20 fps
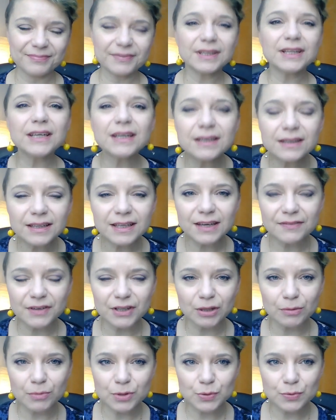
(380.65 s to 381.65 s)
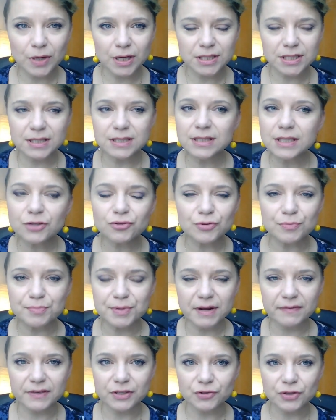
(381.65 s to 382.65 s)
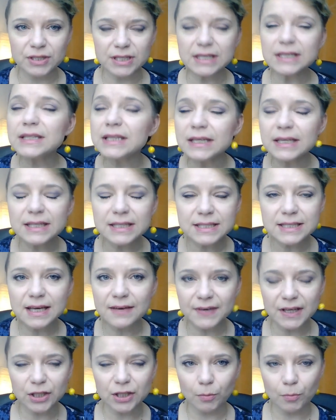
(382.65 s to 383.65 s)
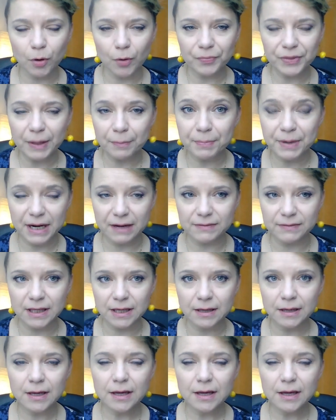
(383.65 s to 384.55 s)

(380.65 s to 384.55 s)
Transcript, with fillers: Nigdy nie wiadomo, słuchajcie, z niczym prawie, że nigdy nic nie wiadomo, naprawdę.